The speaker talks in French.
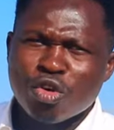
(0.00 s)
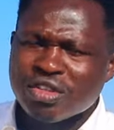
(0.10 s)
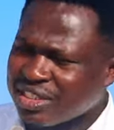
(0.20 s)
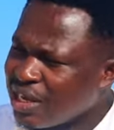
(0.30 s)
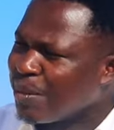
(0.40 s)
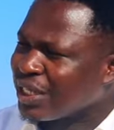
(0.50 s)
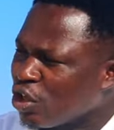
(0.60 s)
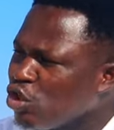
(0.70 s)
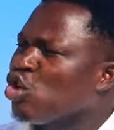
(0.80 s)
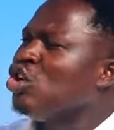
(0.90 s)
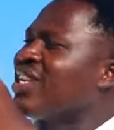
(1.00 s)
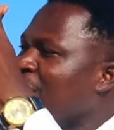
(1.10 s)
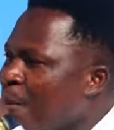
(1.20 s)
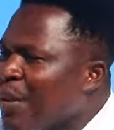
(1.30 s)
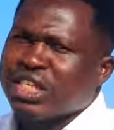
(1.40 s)
compte que c'est parce que je ne
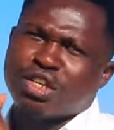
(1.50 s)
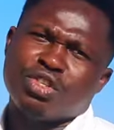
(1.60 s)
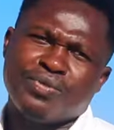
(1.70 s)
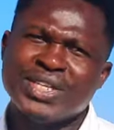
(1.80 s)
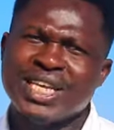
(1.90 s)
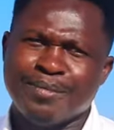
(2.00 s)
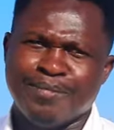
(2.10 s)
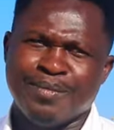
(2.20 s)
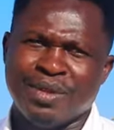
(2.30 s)
savais pas ce que je faisais.